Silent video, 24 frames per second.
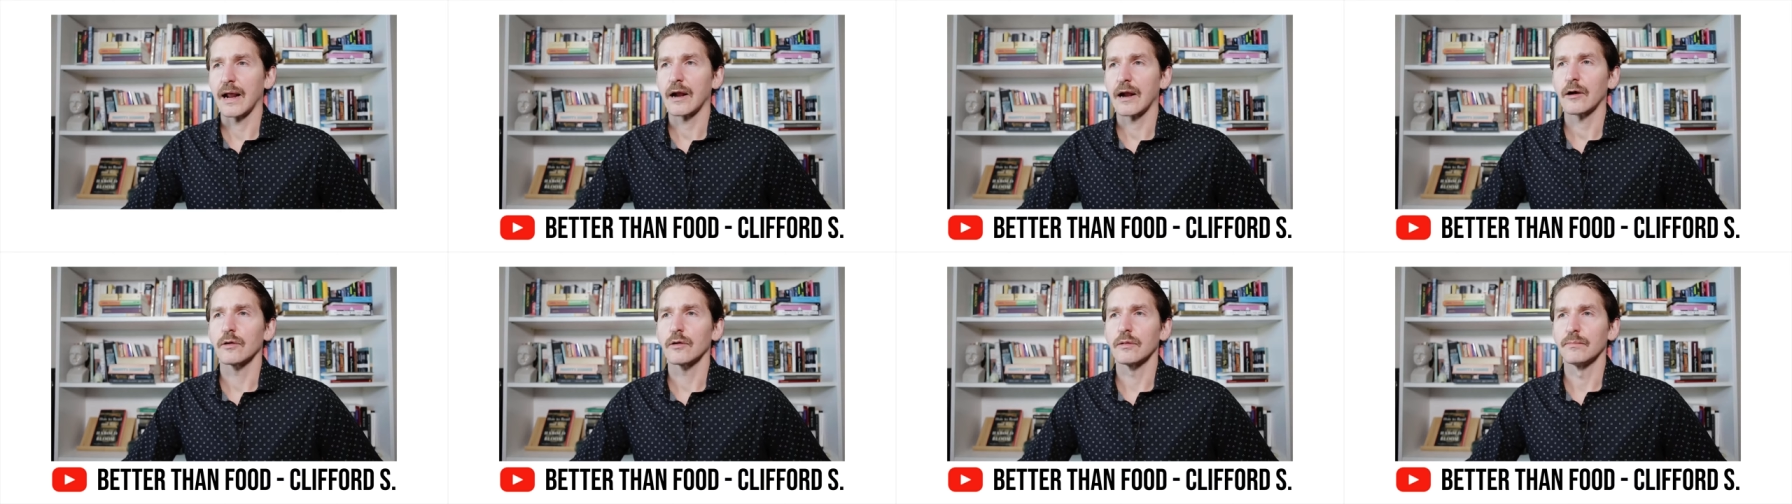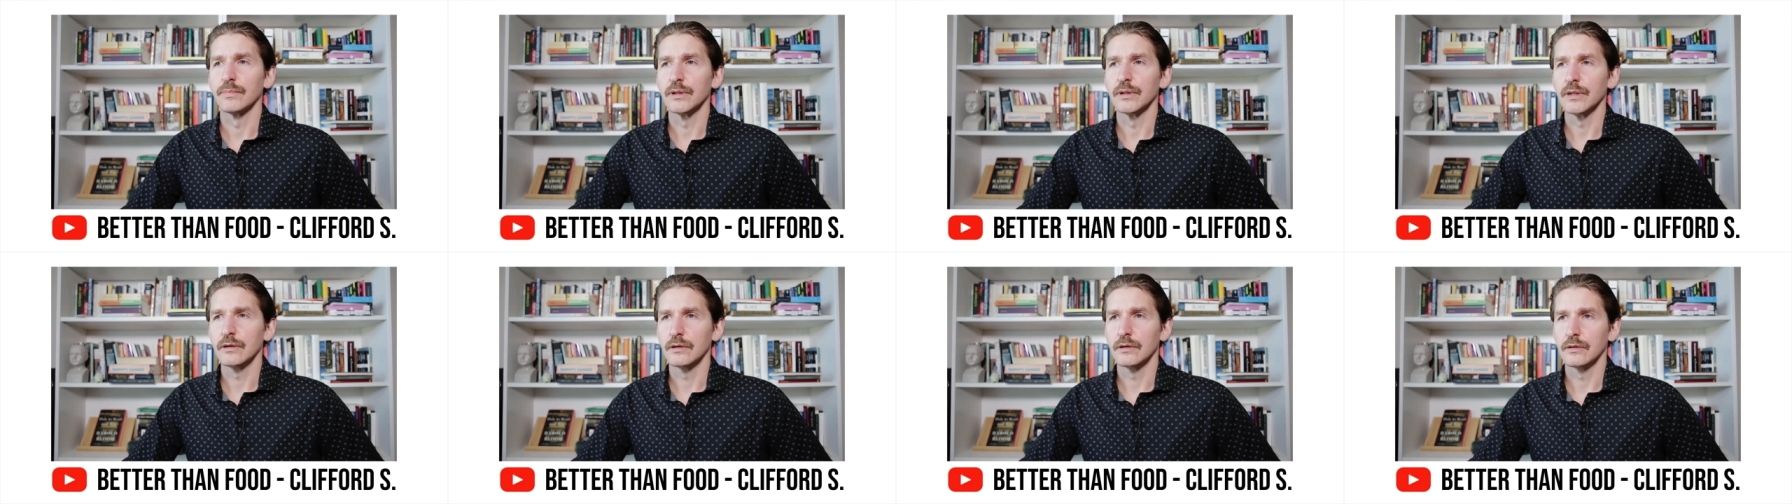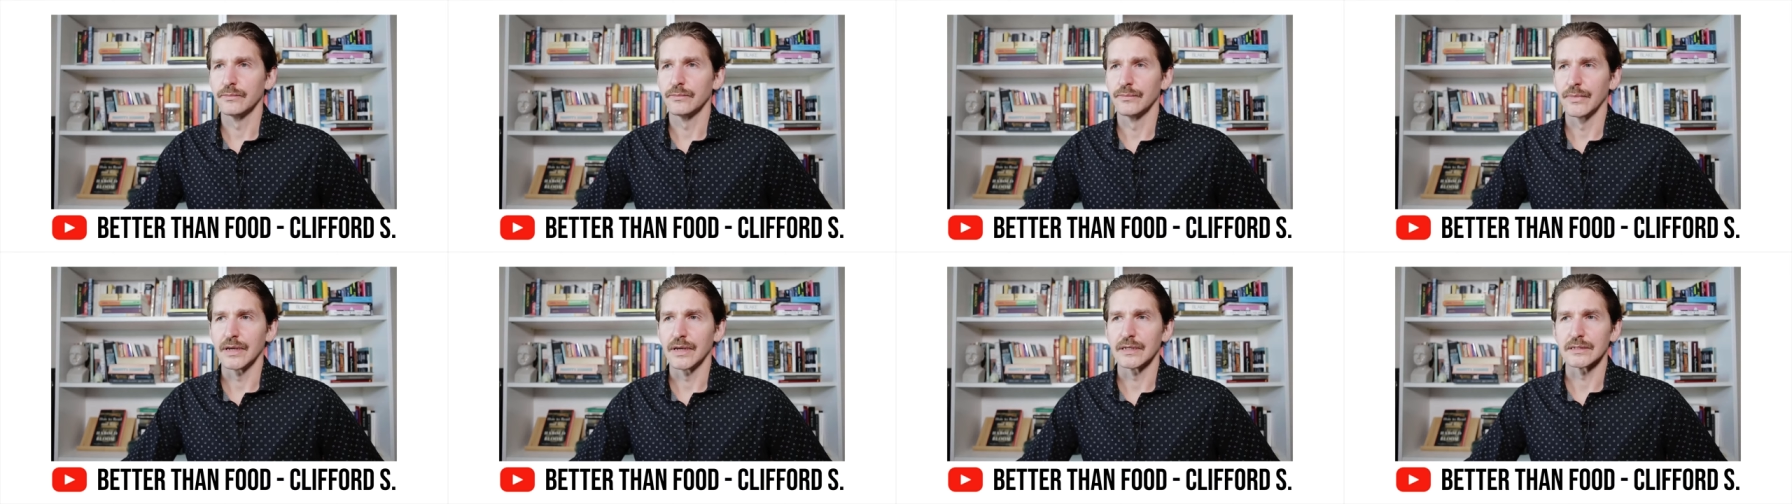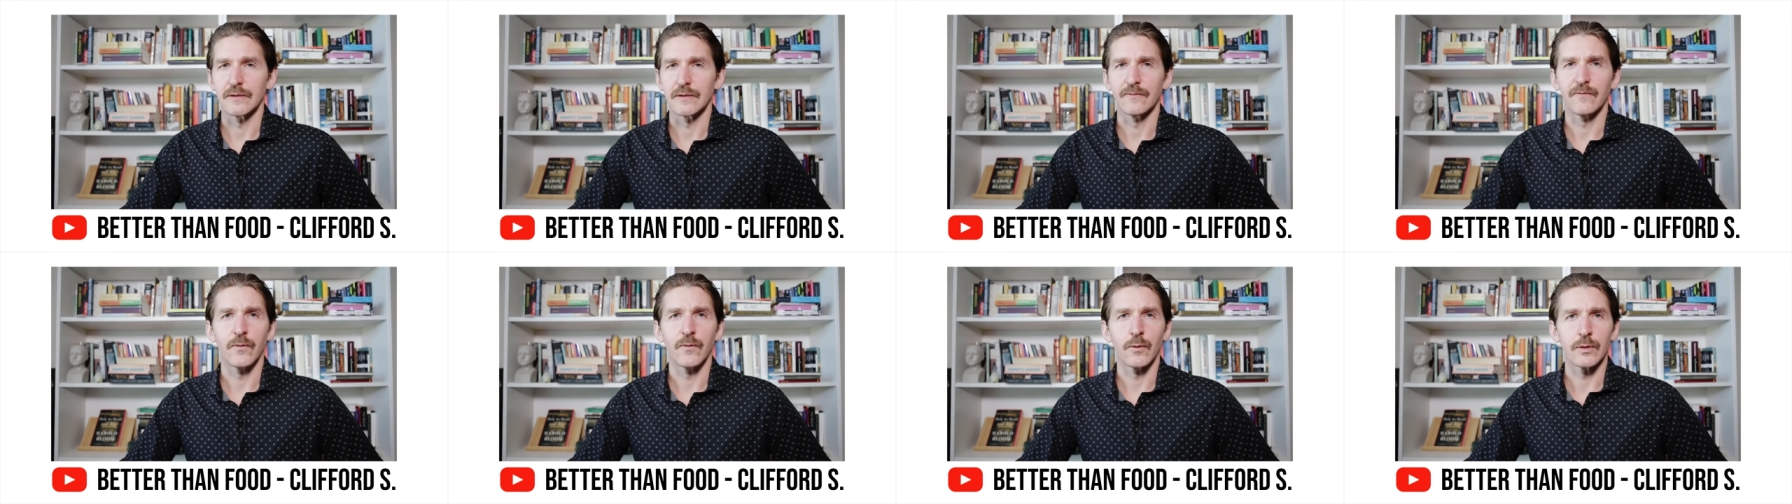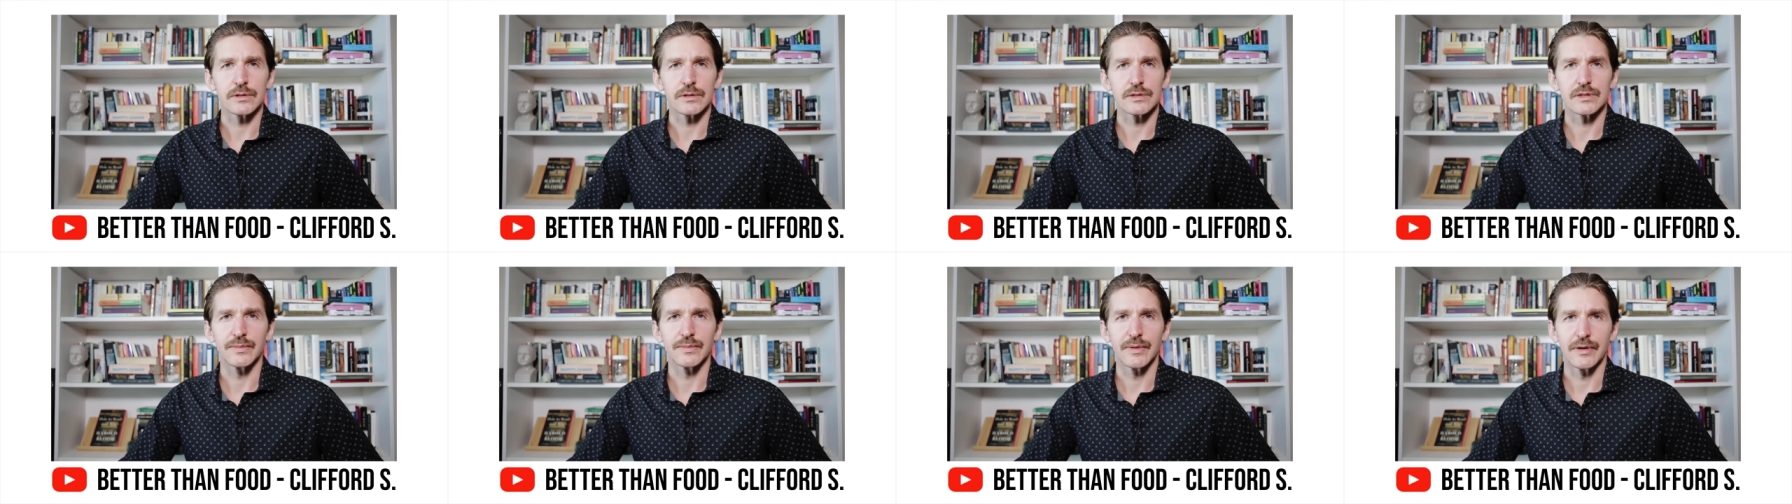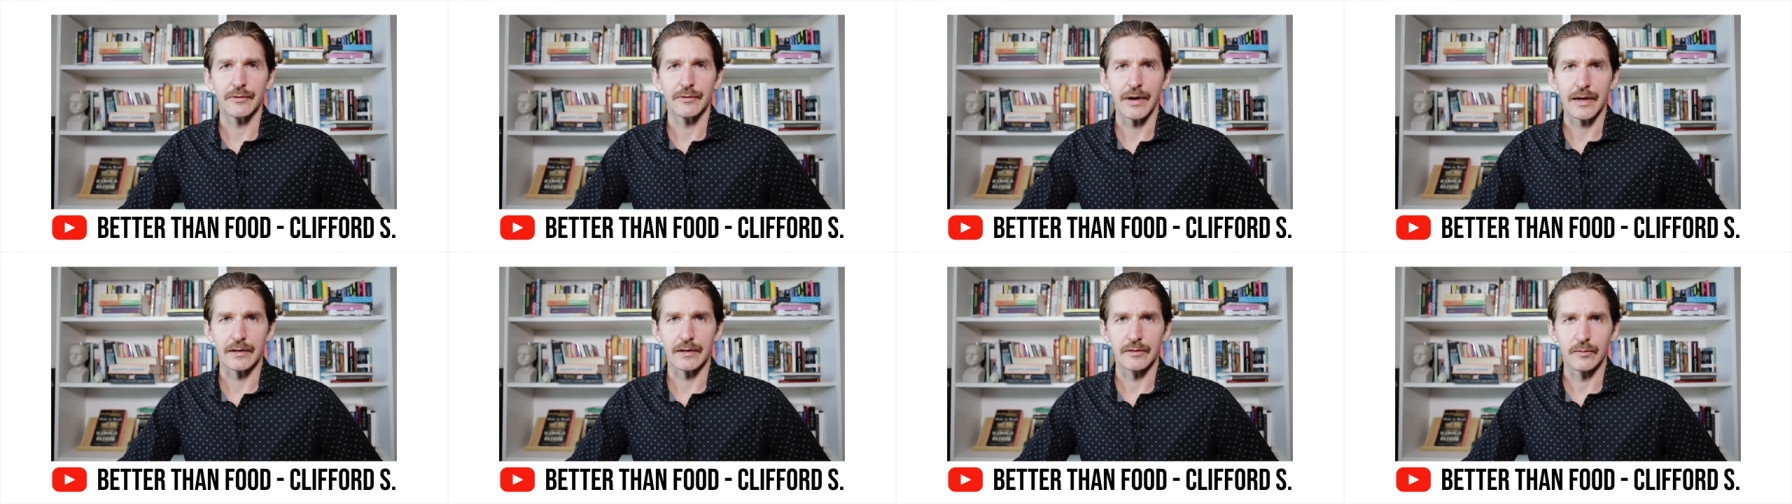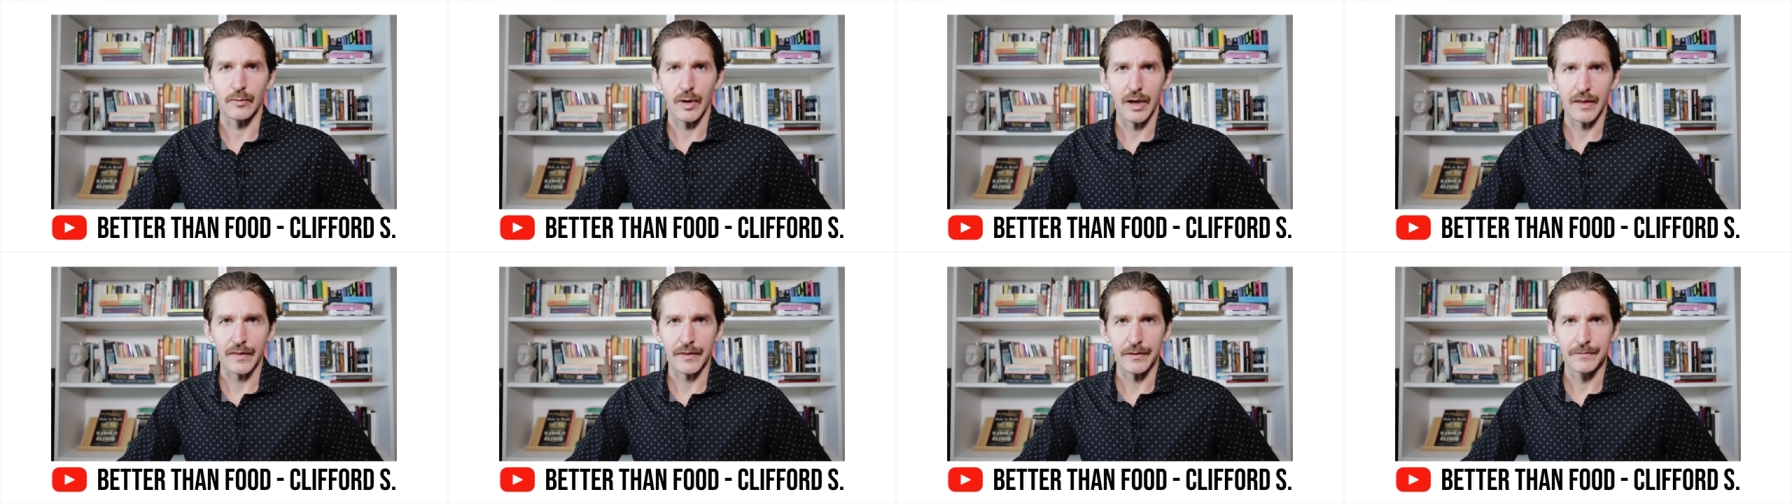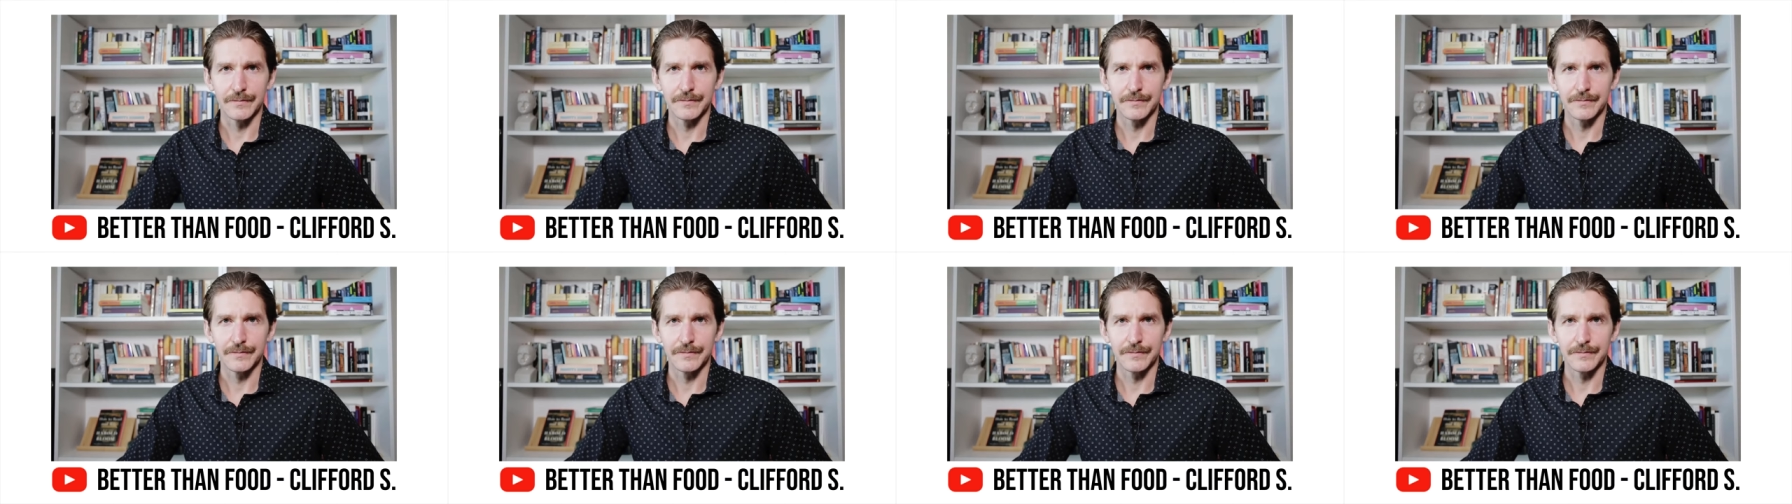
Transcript: Harold Bloom is a force to be reckoned with.